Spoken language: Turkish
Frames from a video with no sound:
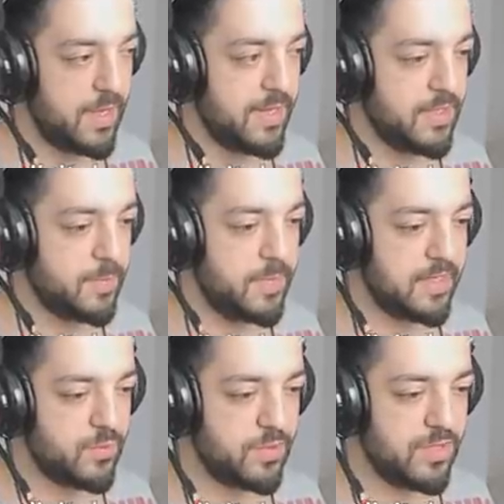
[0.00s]
Hani
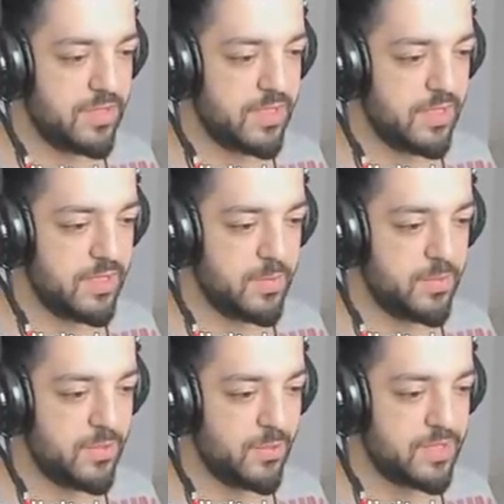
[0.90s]
ekipler tokin içine girdim
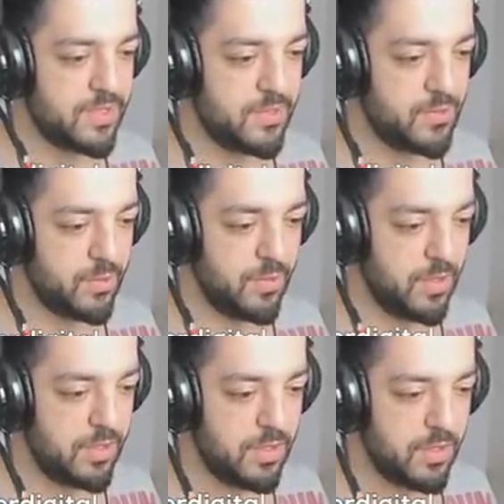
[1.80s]
mi çok sıkıntı
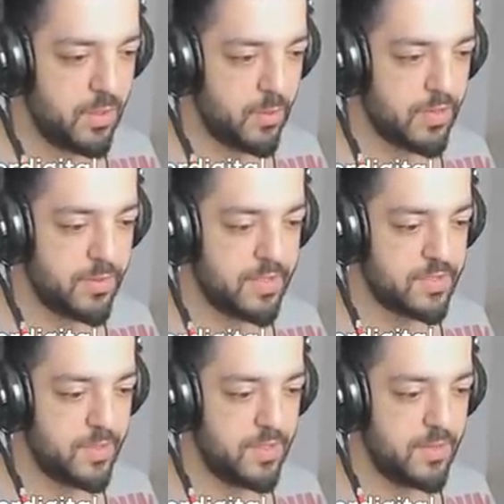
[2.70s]
oluyor. Onları
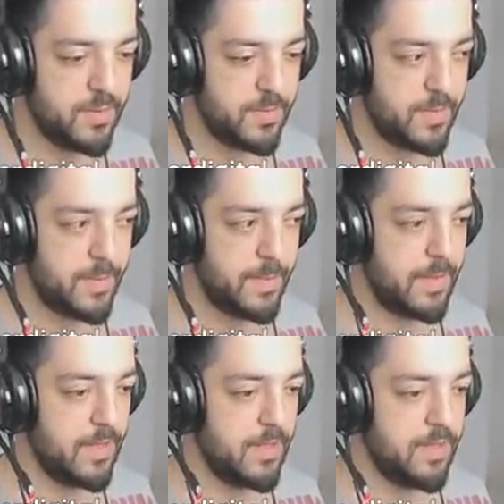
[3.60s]
basmak.
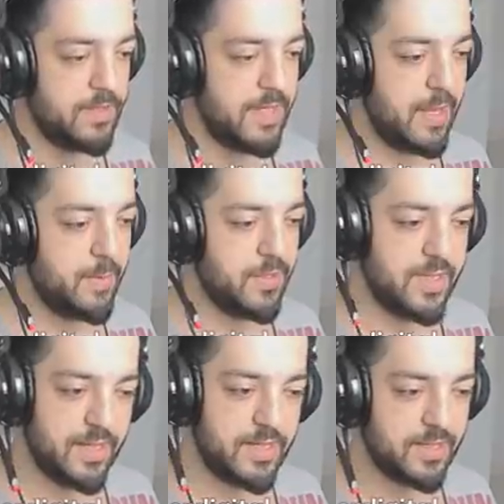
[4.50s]
Diğer böyle
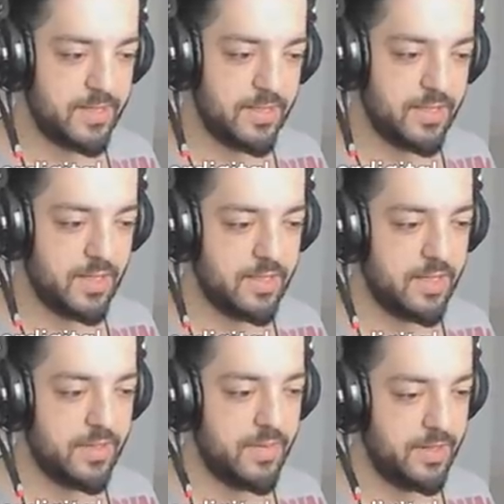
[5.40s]
tek katlı iki
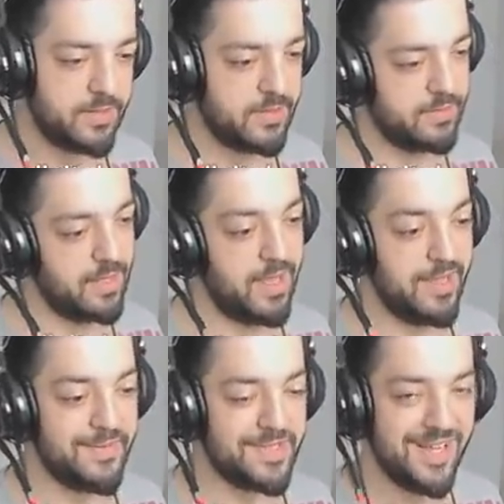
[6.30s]
katlı evler
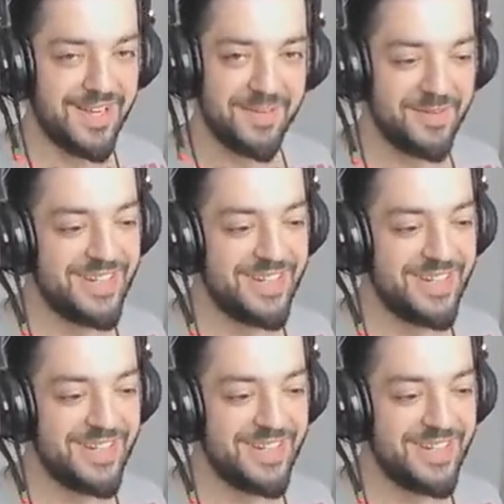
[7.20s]
daha efsane.